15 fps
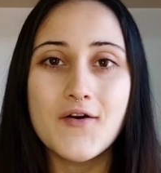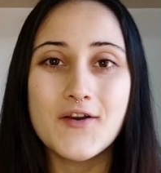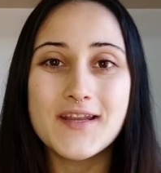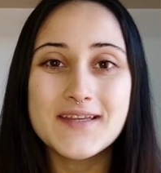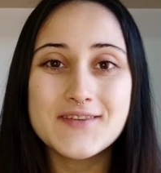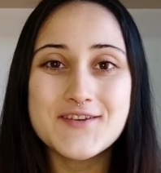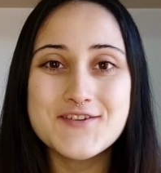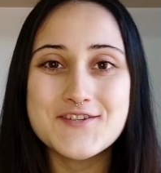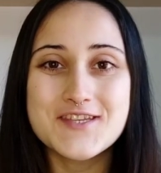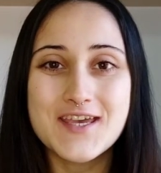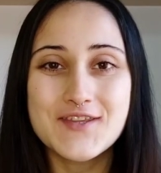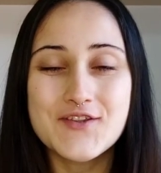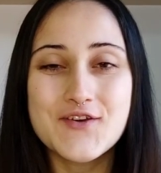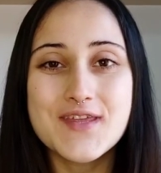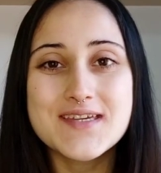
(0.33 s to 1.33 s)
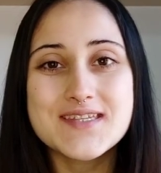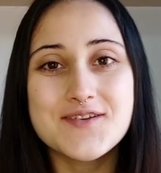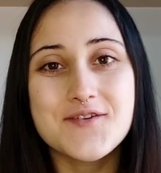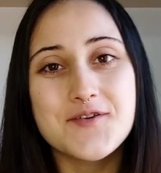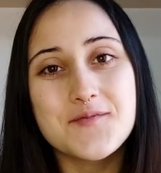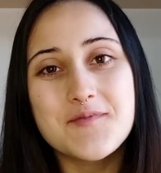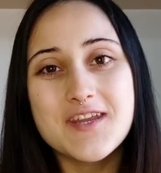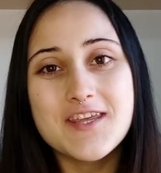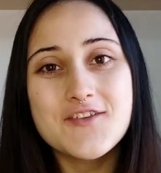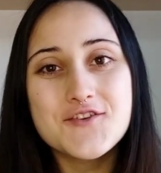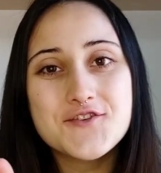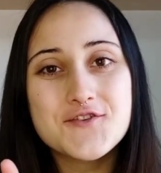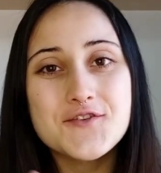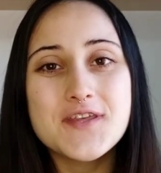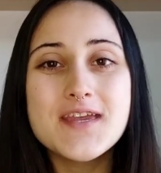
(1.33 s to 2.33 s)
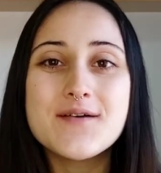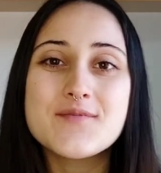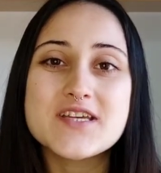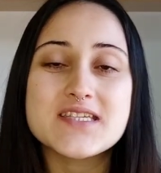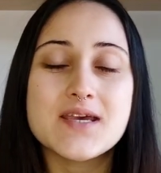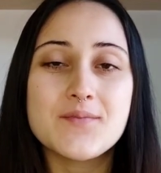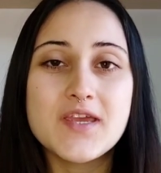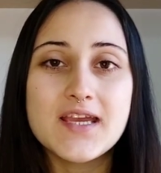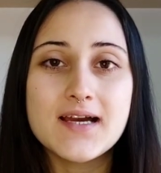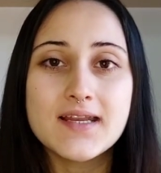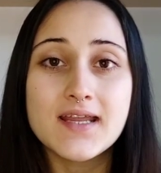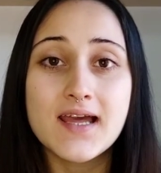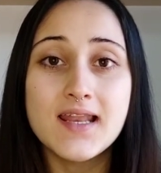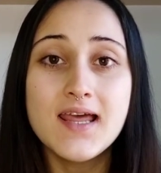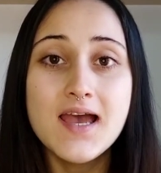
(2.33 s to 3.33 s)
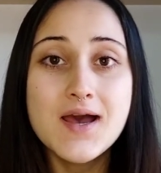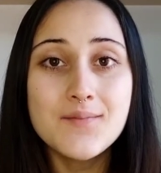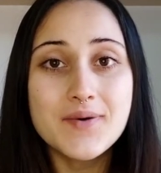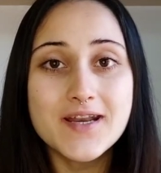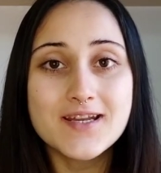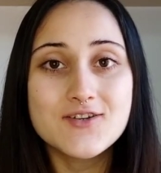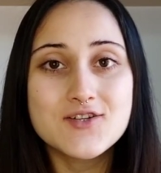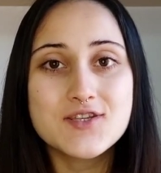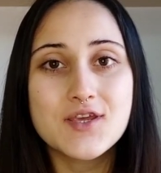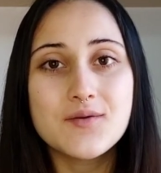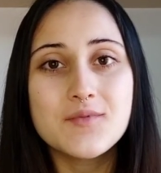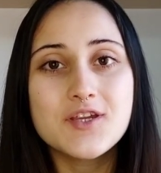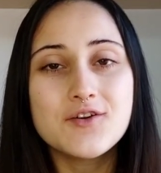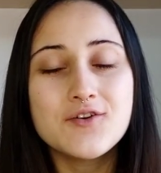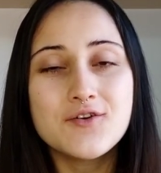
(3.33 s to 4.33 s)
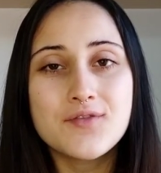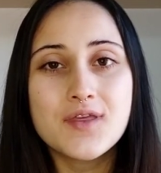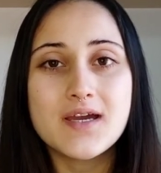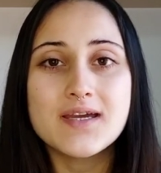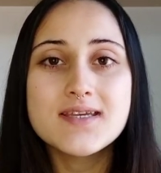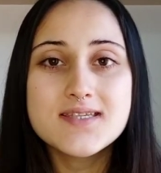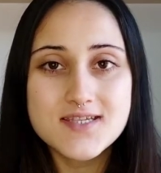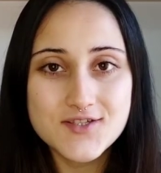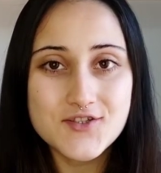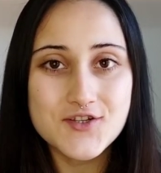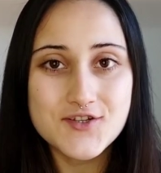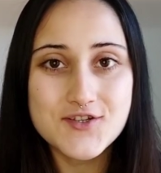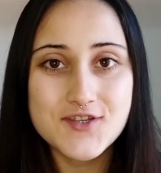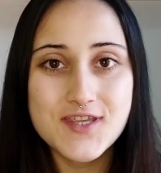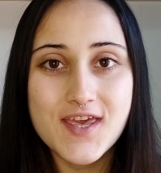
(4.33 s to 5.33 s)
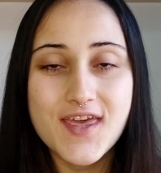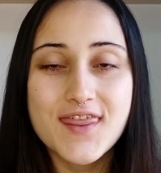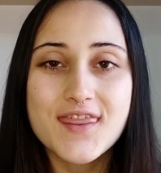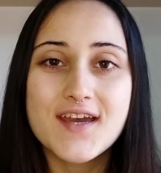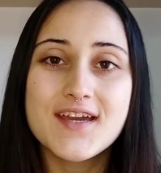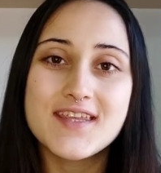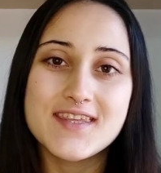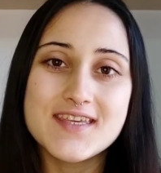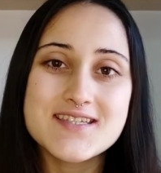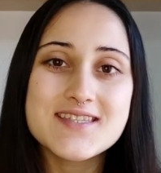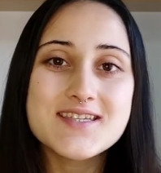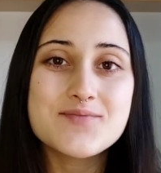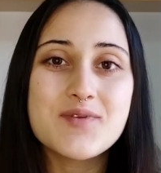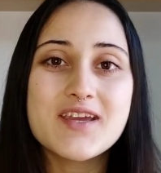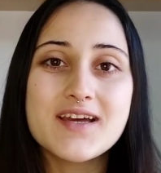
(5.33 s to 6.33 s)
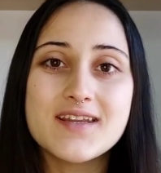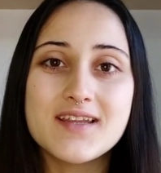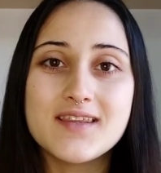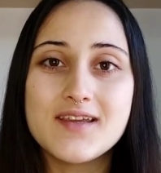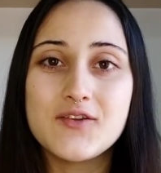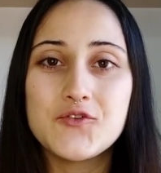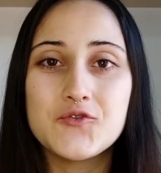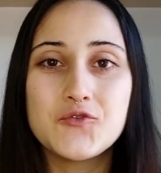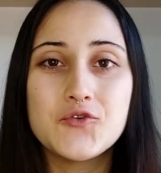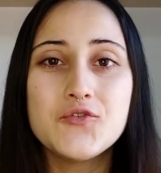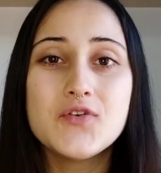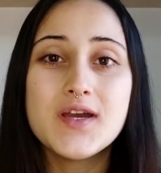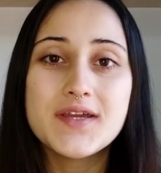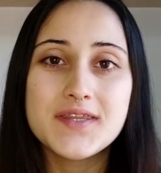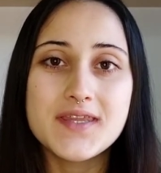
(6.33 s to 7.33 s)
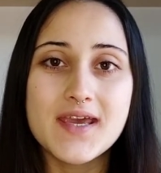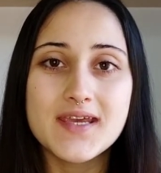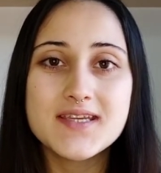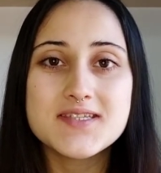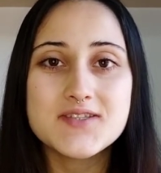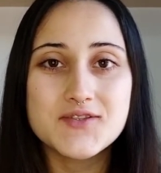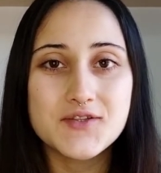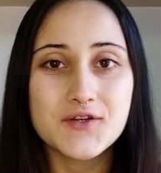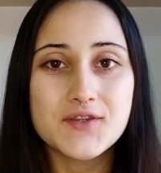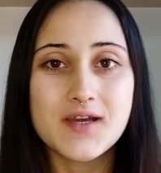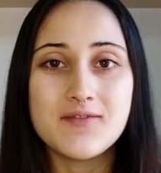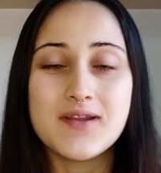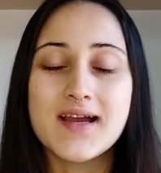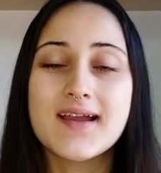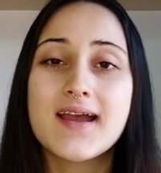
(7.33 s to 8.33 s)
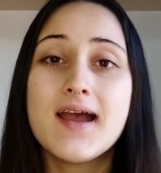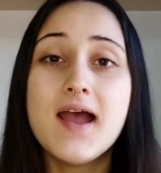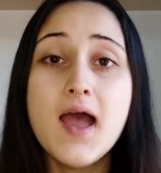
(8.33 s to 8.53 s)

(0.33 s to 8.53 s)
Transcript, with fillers: Hola a todos y a todas y bienvenidos un día más a mi canal. Para los que no me conozcáis, yo soy Yaiza y este es mi canal de YouTube, Yaix Total Black.